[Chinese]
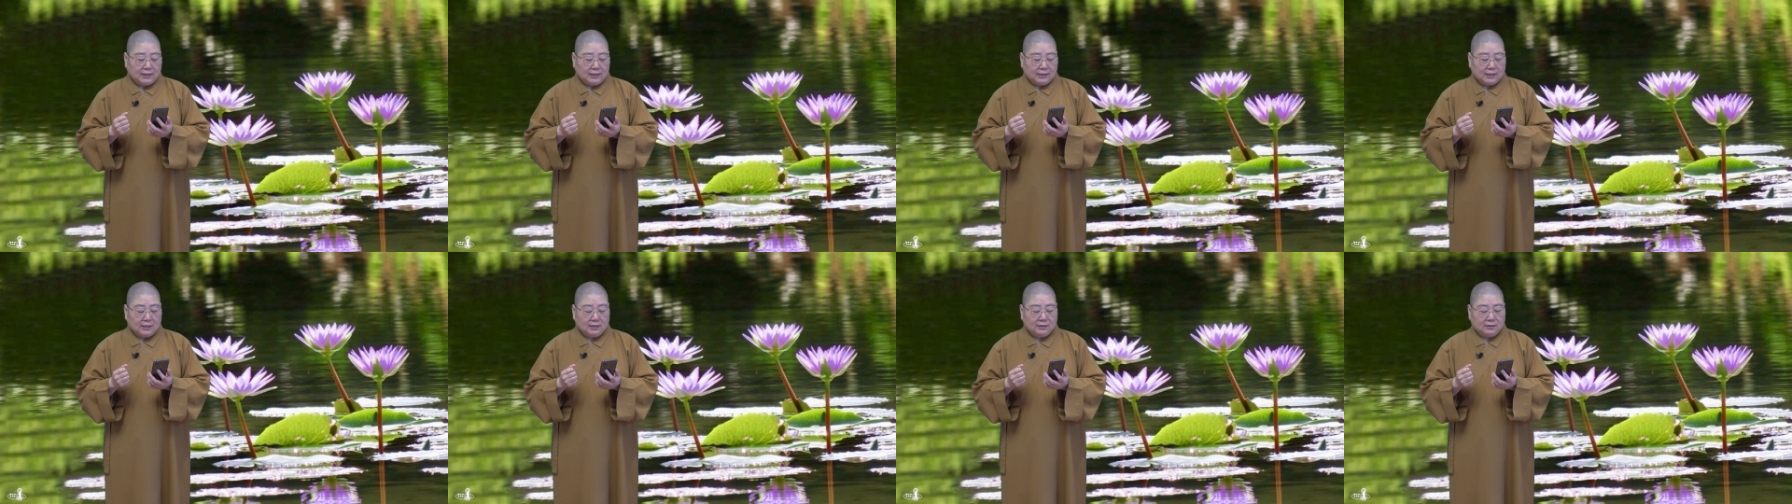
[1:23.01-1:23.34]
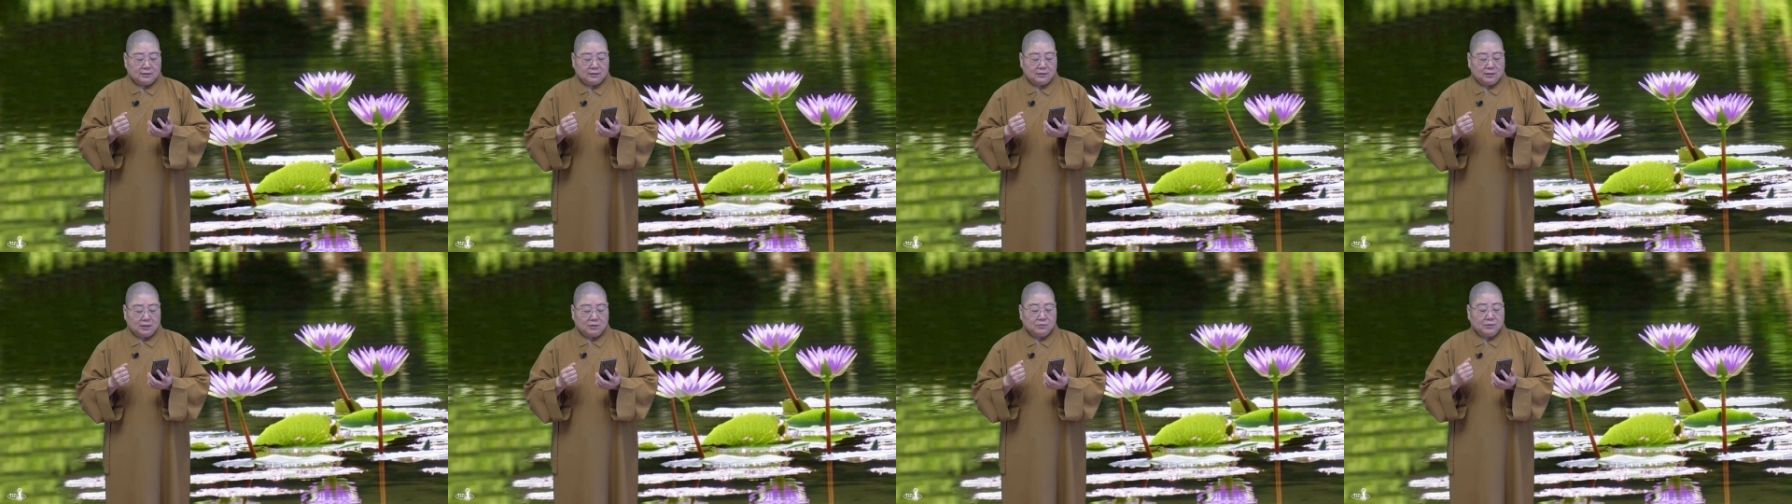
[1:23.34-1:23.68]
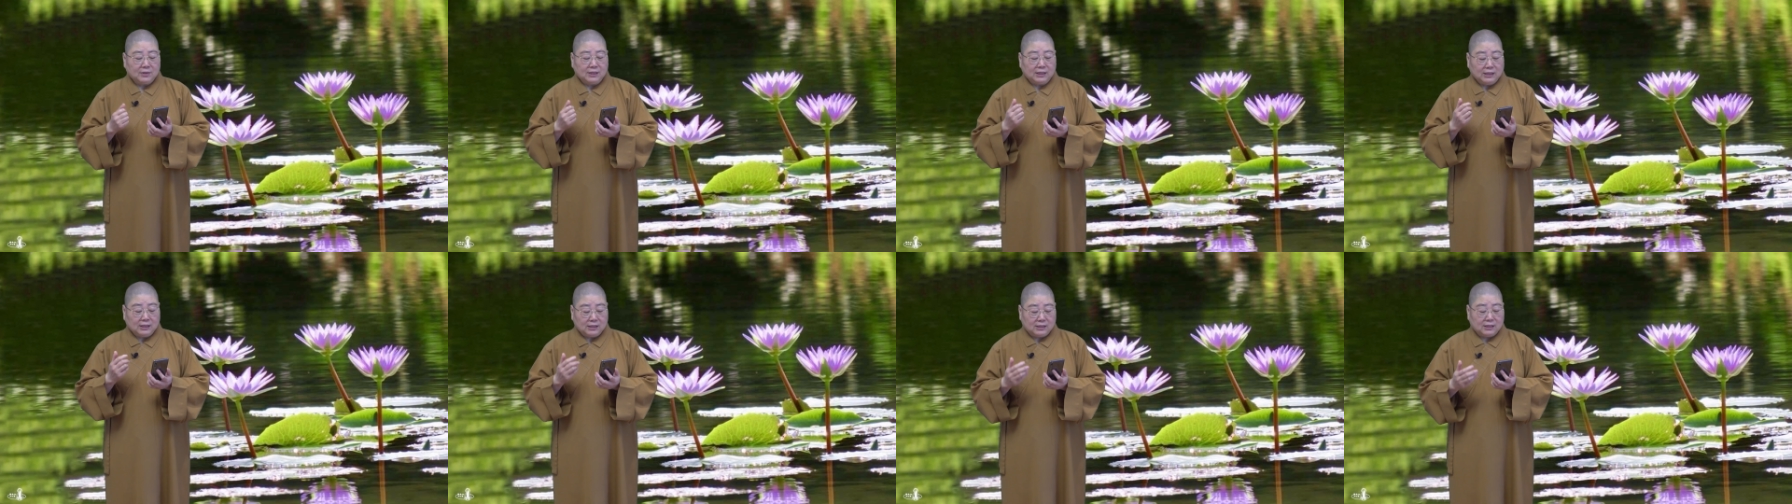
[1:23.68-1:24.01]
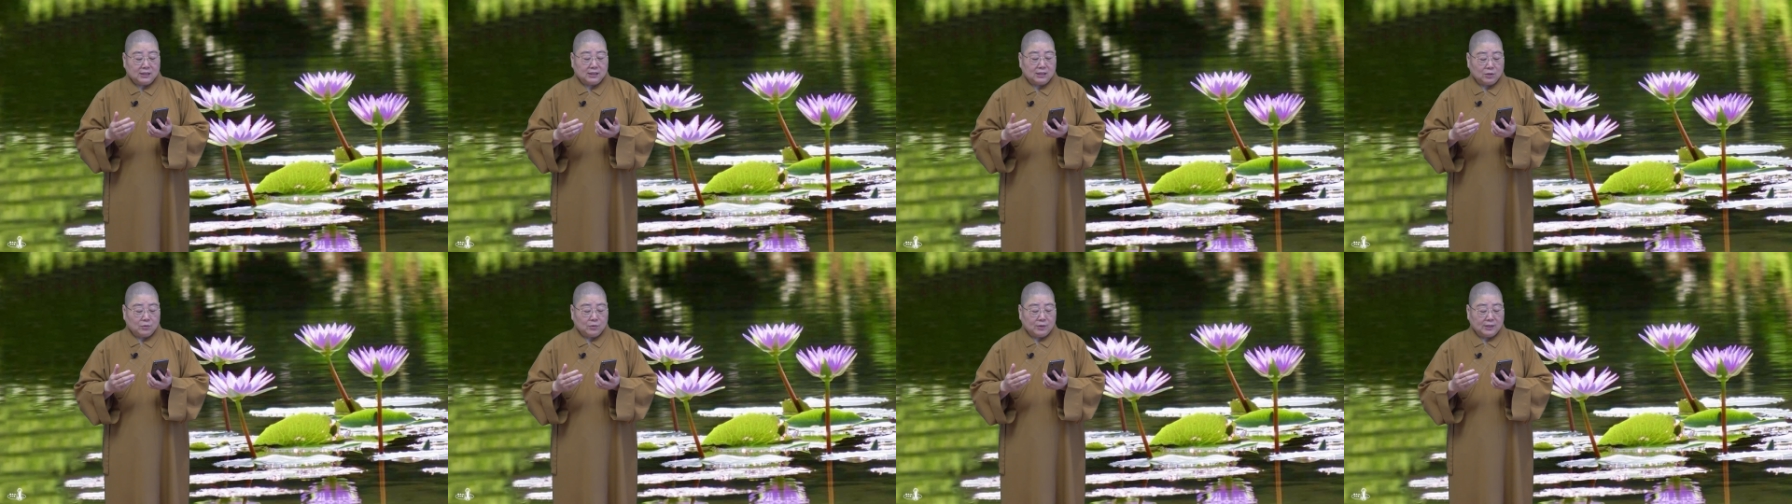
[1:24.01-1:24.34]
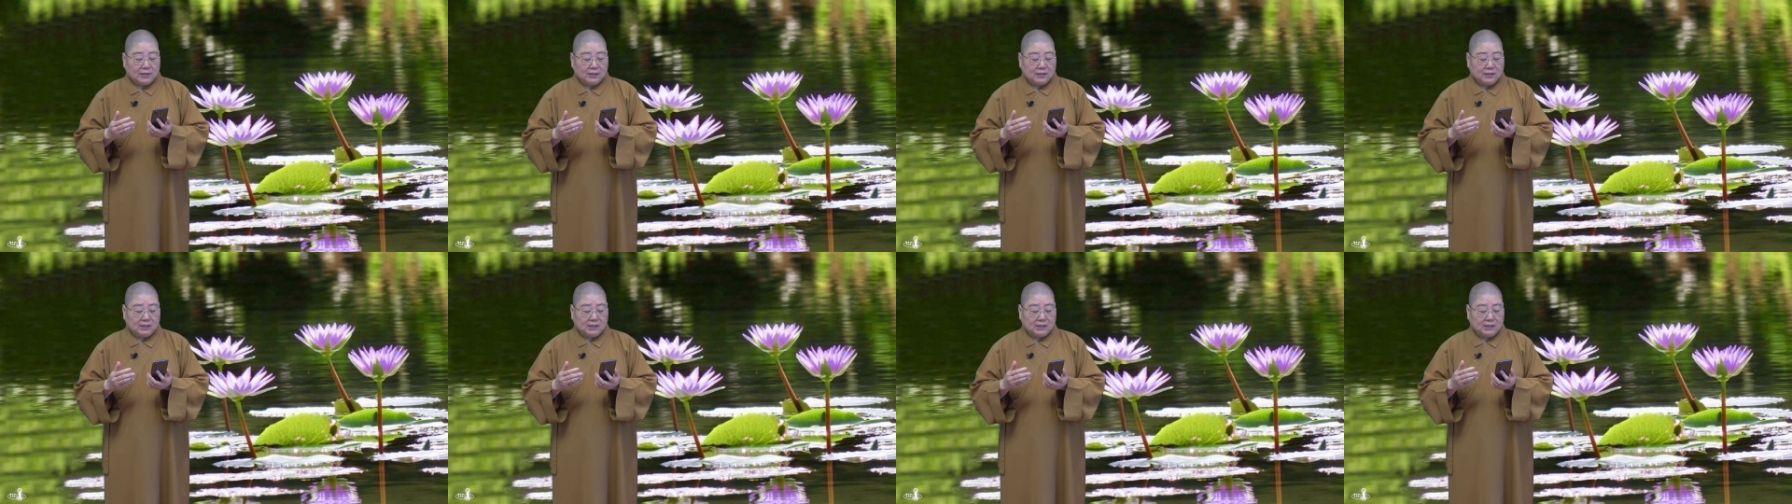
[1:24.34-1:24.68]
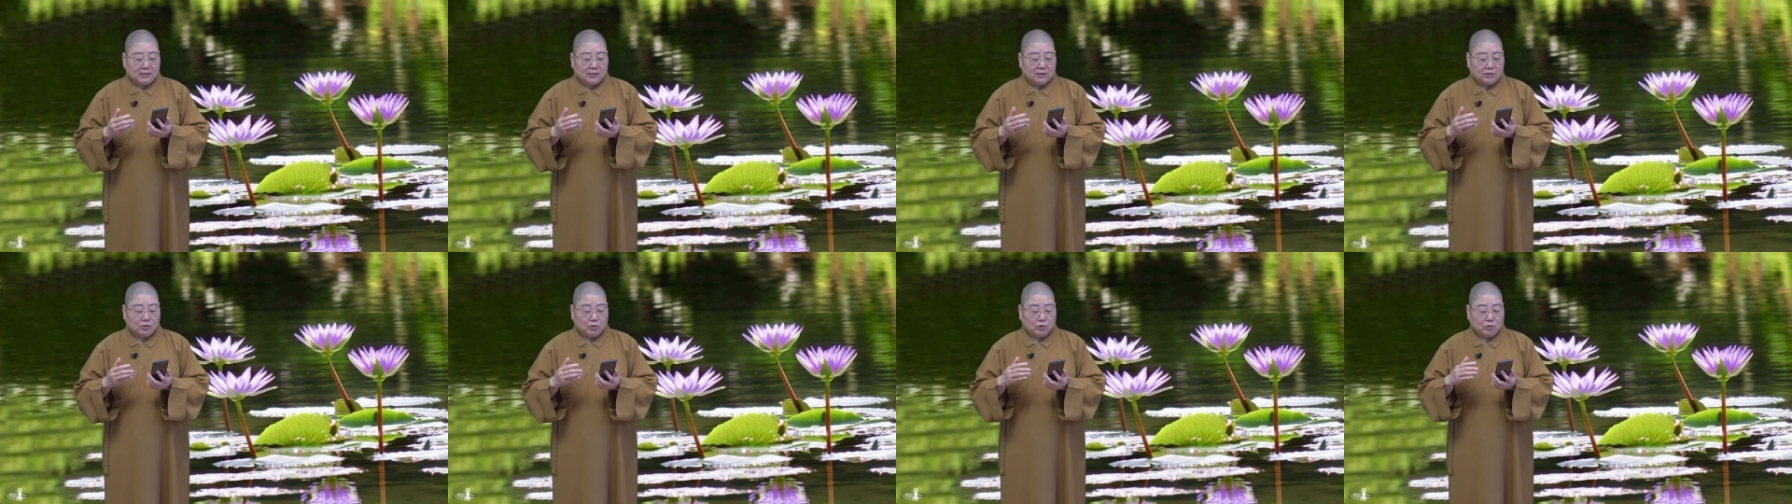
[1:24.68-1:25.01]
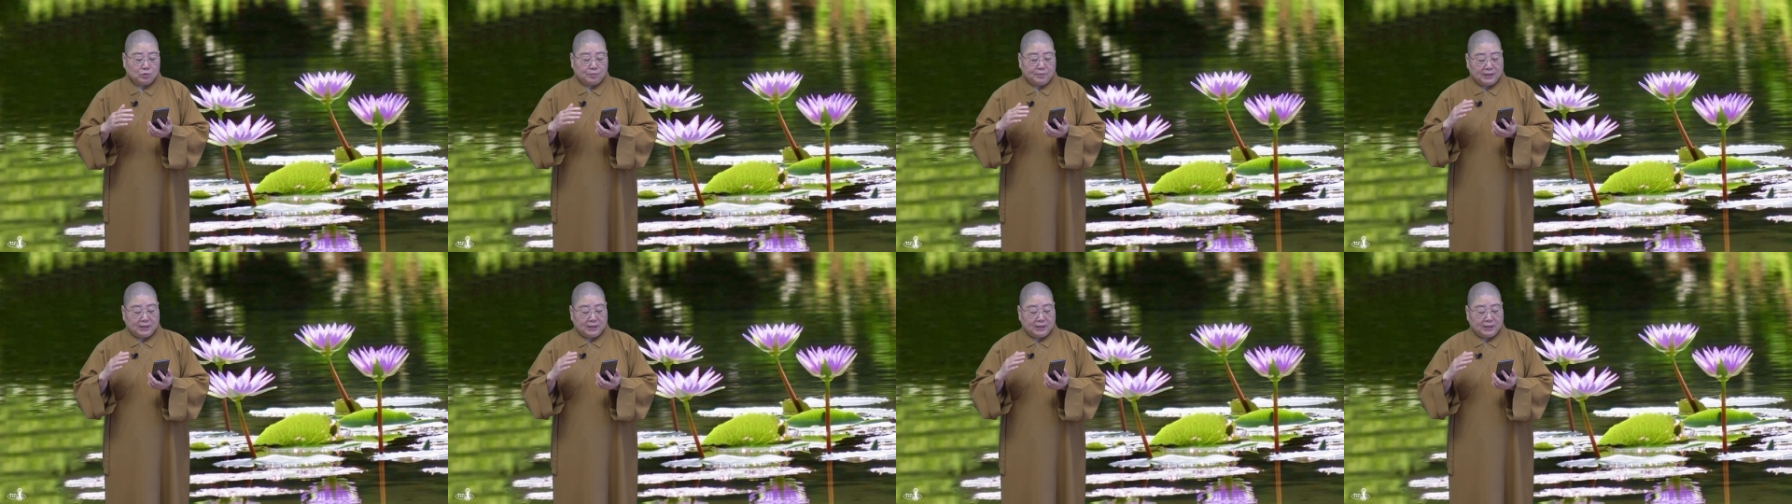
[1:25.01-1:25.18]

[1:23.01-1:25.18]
但因为疫情的关系就